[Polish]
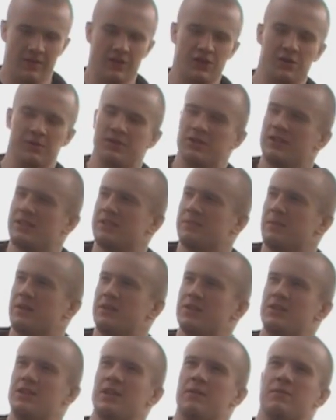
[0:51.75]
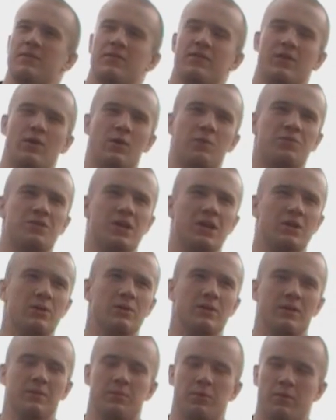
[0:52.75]
Walczyłem kiedyś z Marcinem w
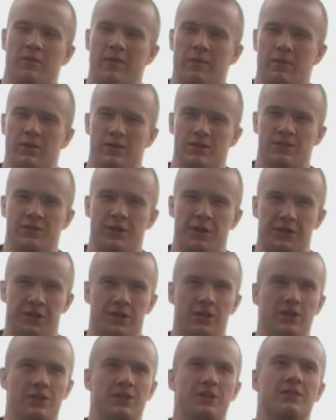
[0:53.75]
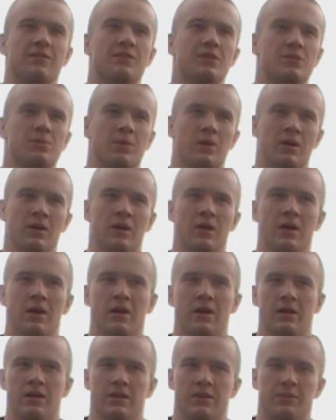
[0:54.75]
Kołbrzegu i próbowałem go dźwigać ale nogi, nie wyszło.
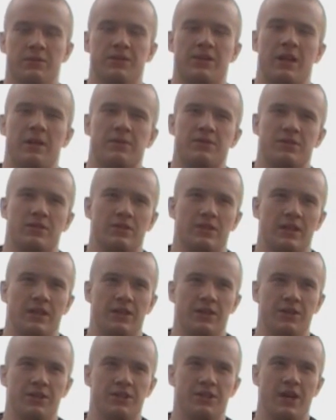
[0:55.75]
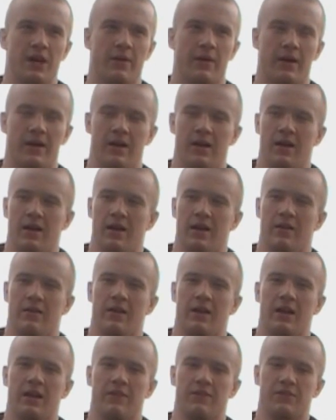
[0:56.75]
I myślałem, że to na niego nie działa.
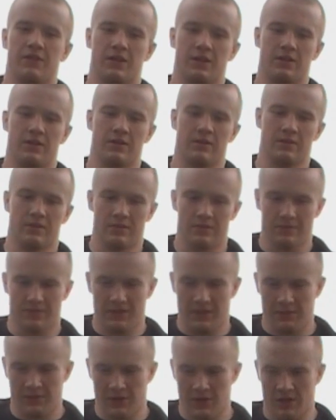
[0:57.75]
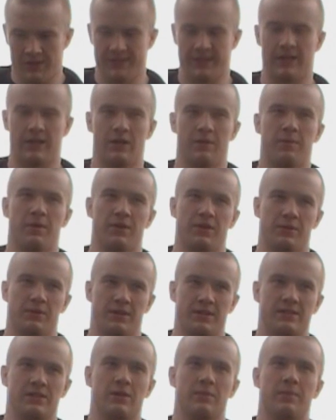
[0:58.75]
No ale jak wczoraj widziałem, że Oskar go poddał
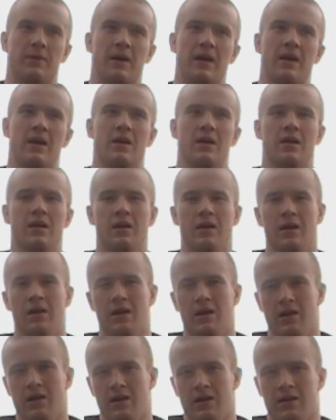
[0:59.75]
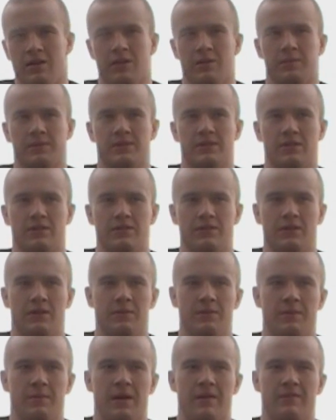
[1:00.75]
na stopę, to
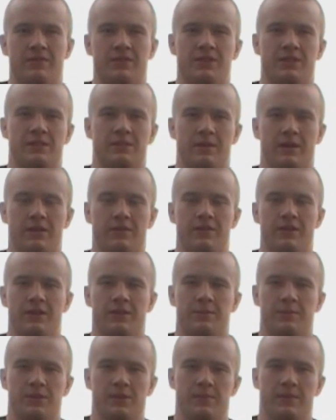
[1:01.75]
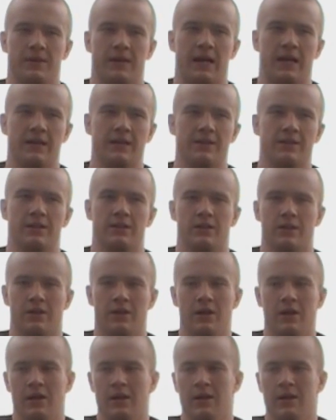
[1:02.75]
postanowiłem nie bawić się z nim w jakieś przepychanie, tylko